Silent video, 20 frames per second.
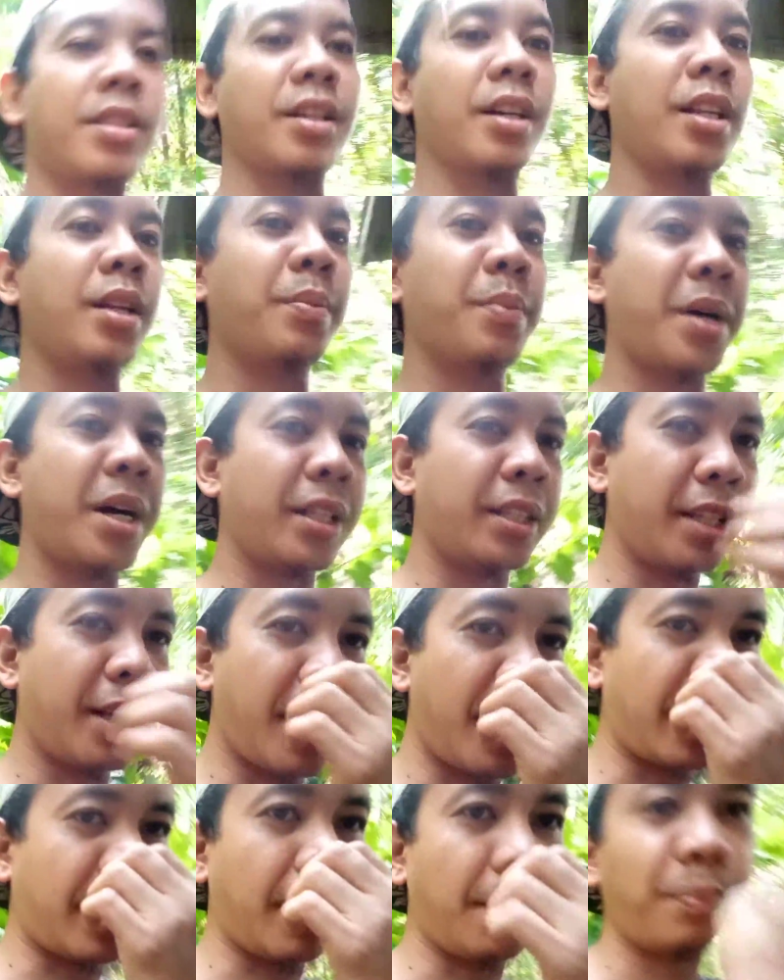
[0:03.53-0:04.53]
tayo sa kalapate
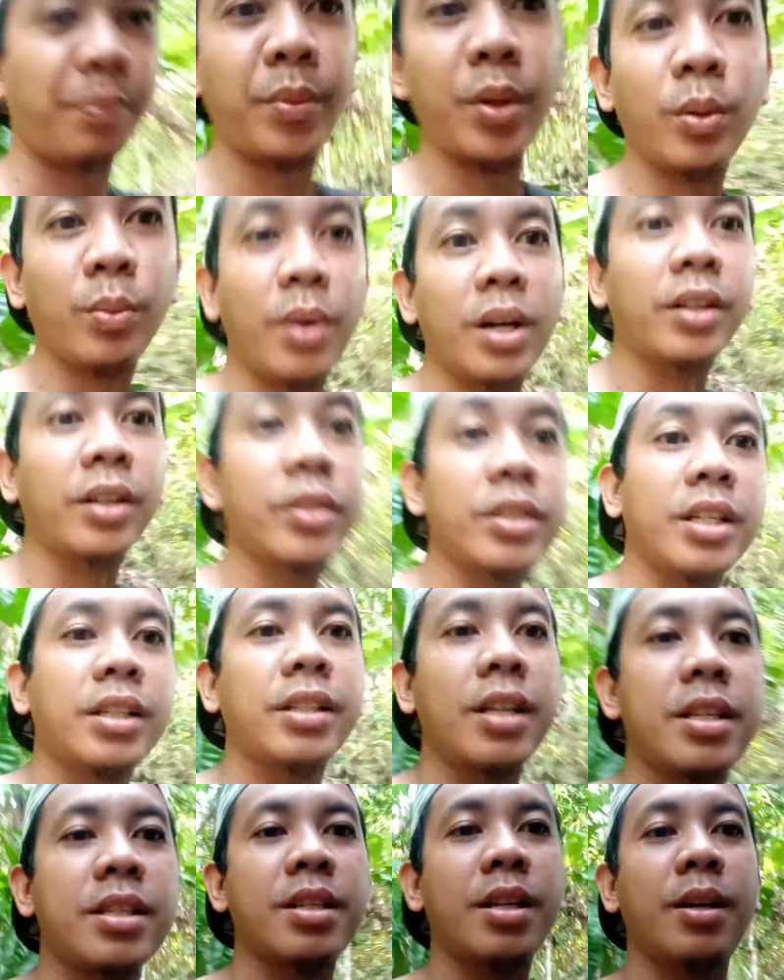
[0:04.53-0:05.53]
natin. Pero bago
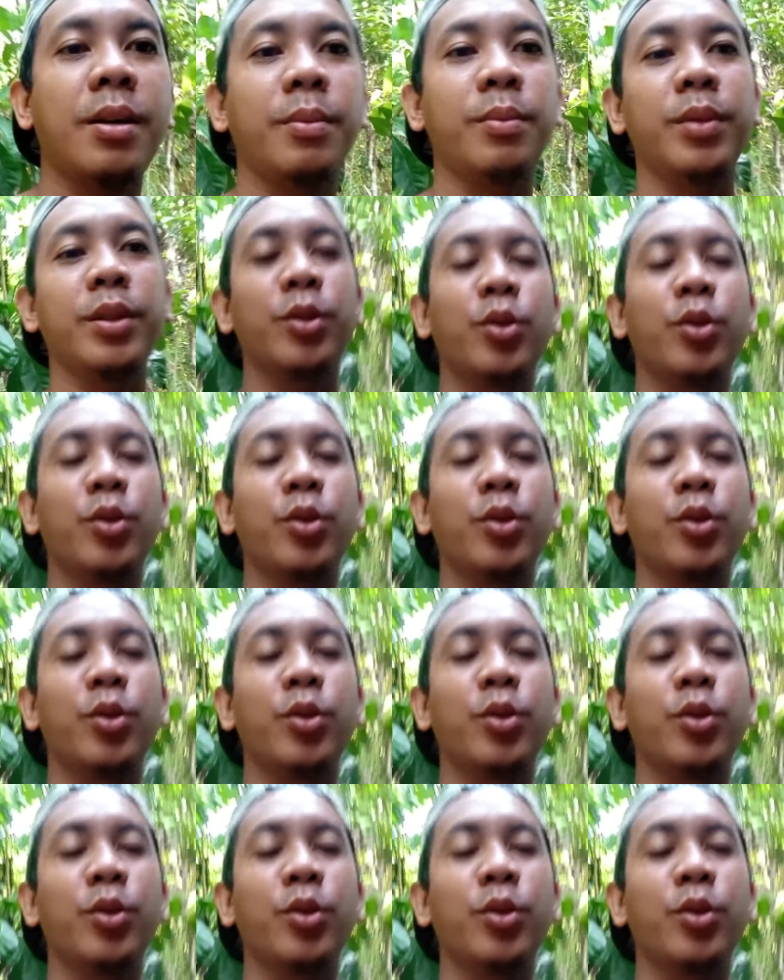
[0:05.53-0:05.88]
dyan guys, um,